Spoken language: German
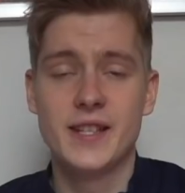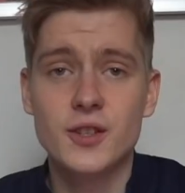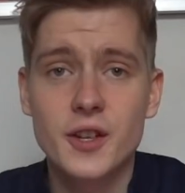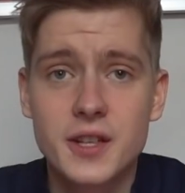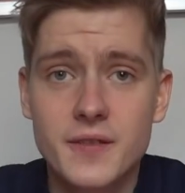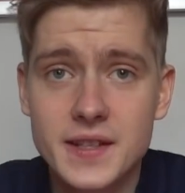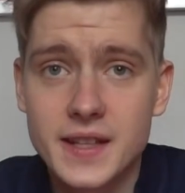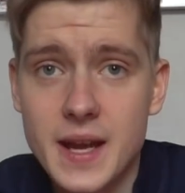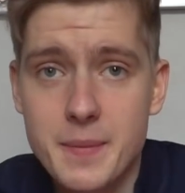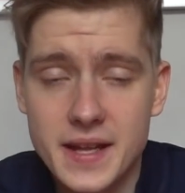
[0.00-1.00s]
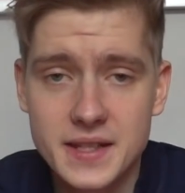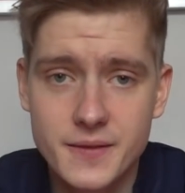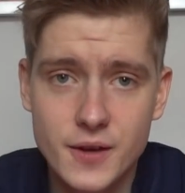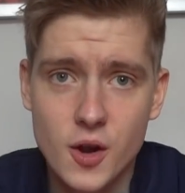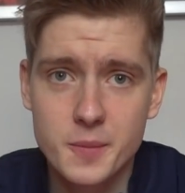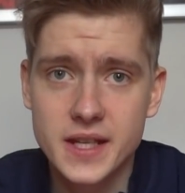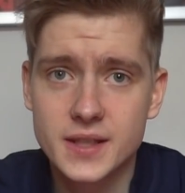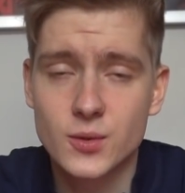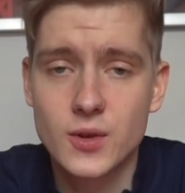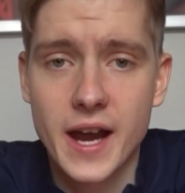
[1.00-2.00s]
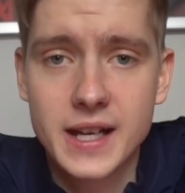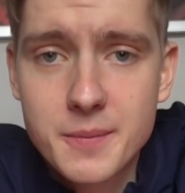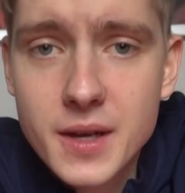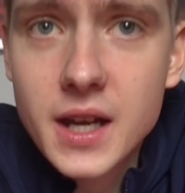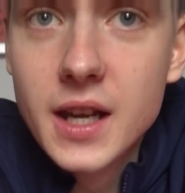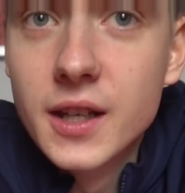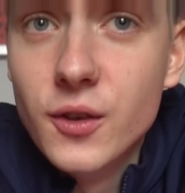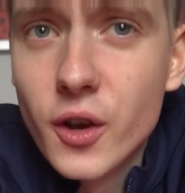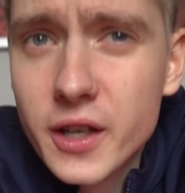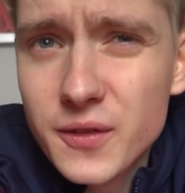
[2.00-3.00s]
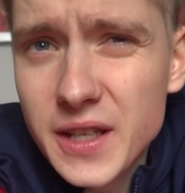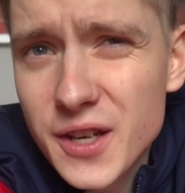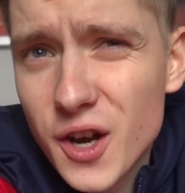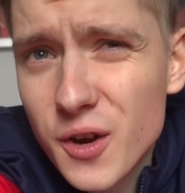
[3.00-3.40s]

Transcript: Jo Leute, was geht ab? Herzlich willkommen hier zu einem neuen Video